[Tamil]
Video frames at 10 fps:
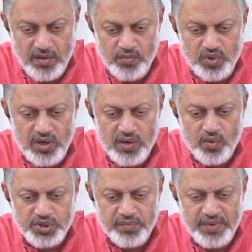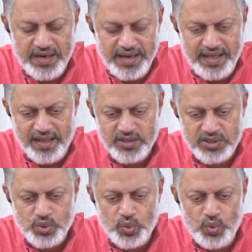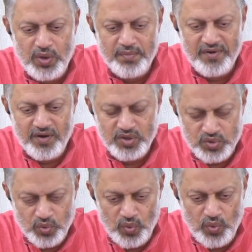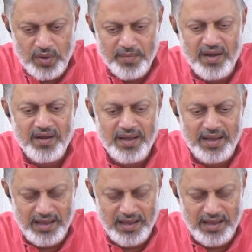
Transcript: முதல் கோஷமான ஸ்தூலம் ஸ்தூலமாக